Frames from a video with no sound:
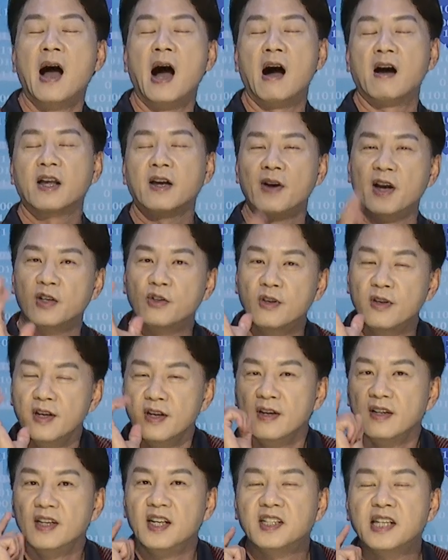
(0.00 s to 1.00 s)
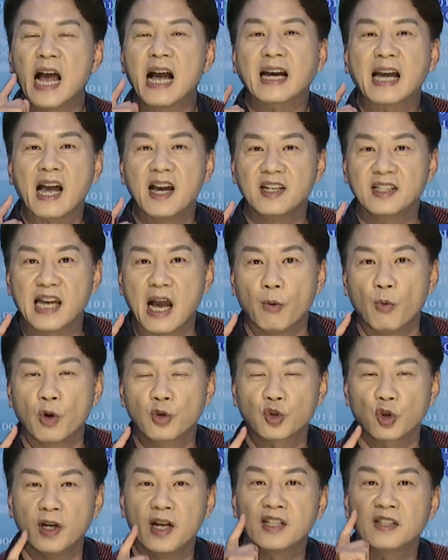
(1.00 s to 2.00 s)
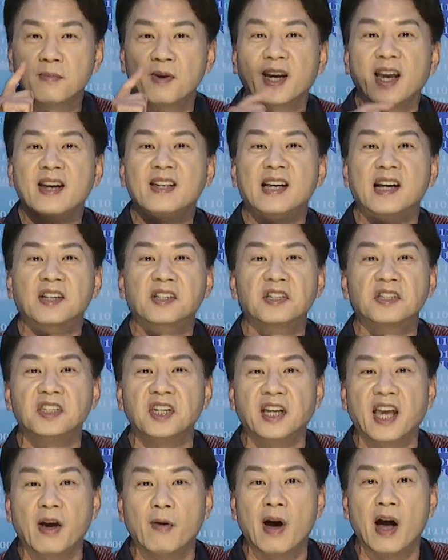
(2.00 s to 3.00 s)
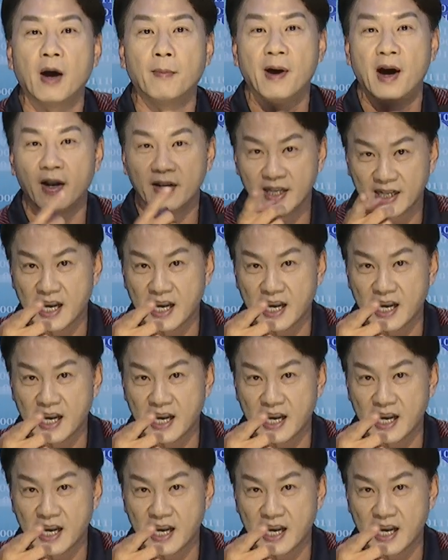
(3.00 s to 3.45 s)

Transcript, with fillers: 好，各位，你现在看一下我昨天怎么跟你讲四星 KY 好不好？